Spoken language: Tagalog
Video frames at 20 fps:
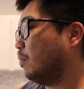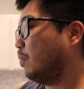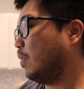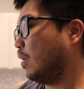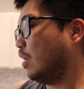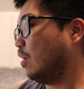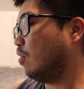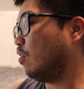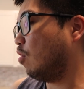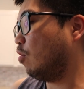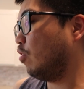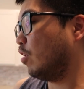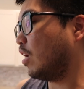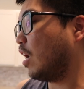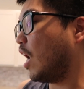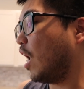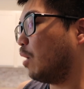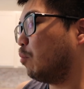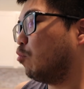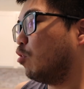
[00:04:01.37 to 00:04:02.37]
Pero ako
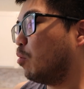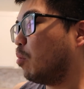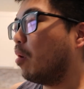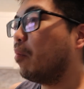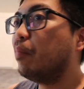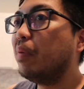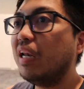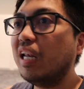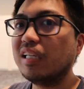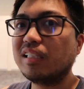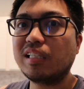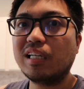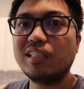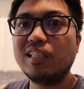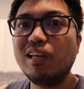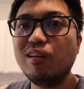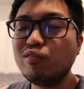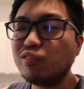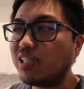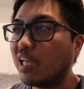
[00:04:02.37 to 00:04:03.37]
ikakain muna mabilis
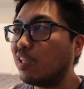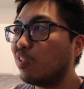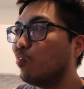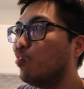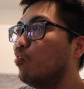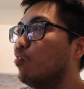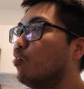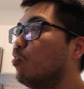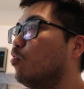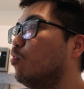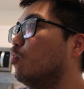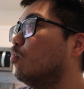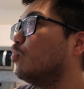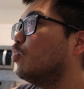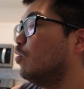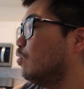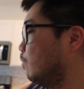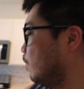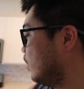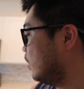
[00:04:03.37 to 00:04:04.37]
kasi yung tan ko
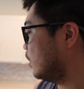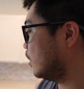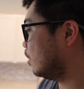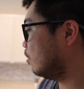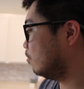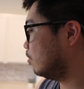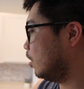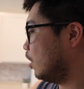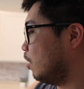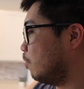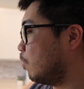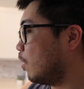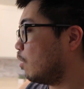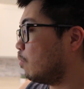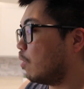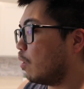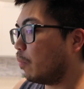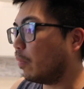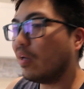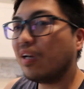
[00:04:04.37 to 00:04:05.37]
may sigaw na eh. Baka
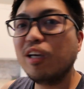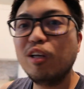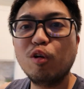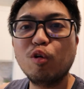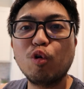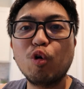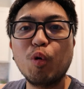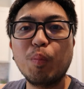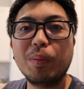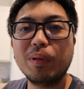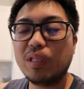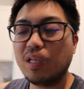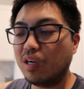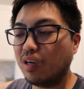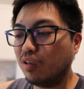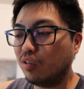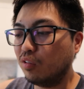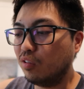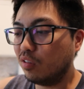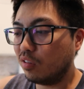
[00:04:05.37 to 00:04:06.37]
mamaya ginugupitan
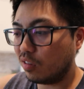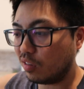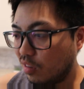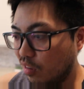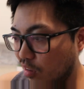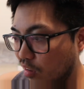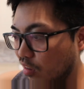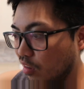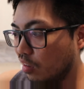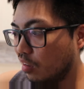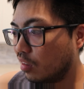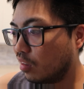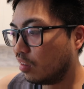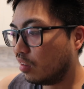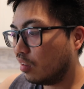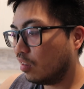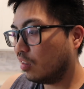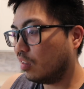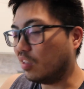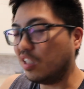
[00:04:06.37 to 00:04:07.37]
ako dun.
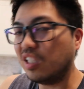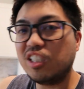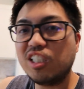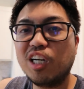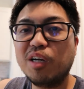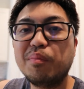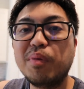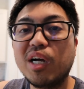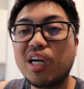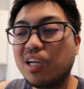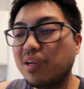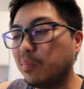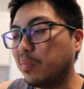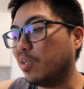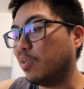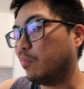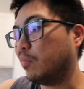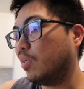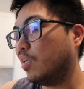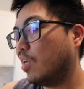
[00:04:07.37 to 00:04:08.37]
At saka maaga pa
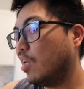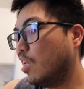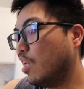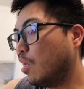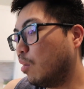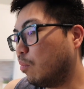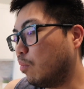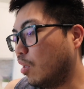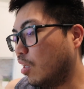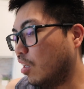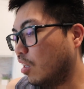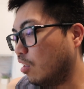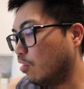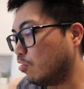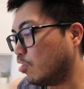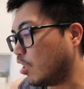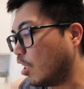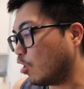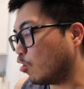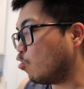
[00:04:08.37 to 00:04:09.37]
naman. Baka
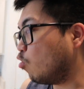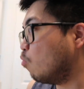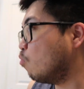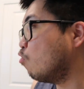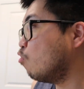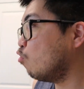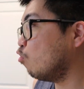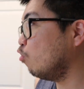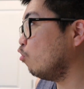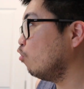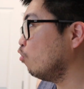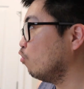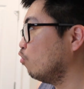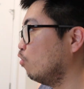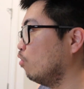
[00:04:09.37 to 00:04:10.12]
yung tan ko kumukulo.